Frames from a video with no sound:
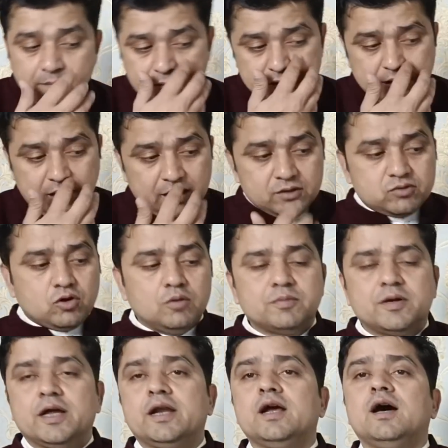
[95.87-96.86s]
पठान
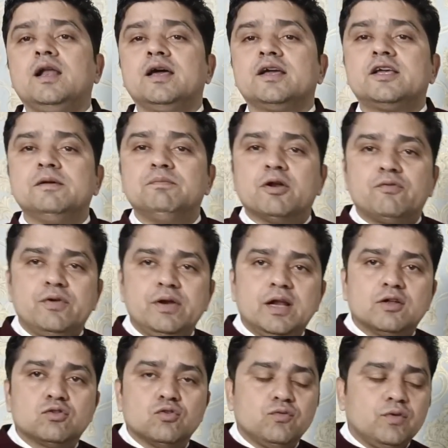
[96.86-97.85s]
स्टॉम कह रहे हैं हालांकि
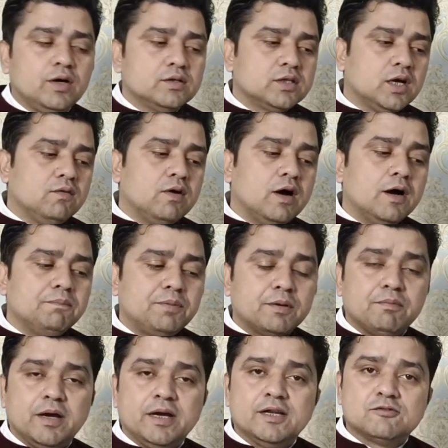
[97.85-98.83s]
बर्फीला तूफान था वहाँ
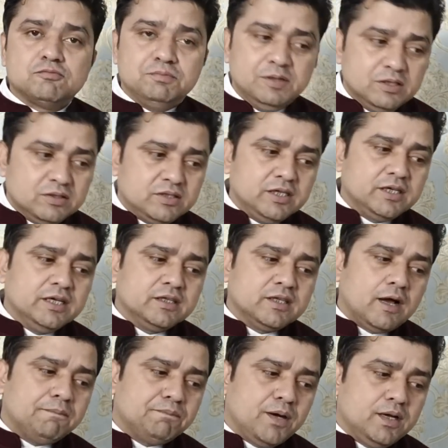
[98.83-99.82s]
पर माइनस बीस डिग्री
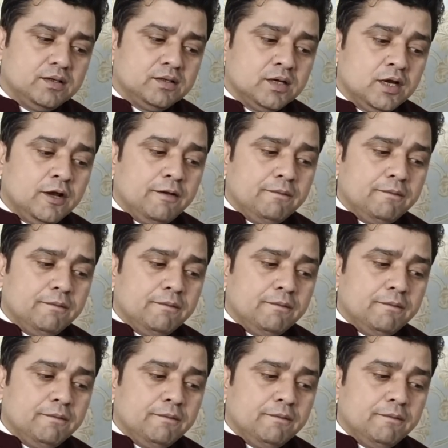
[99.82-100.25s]
तापमान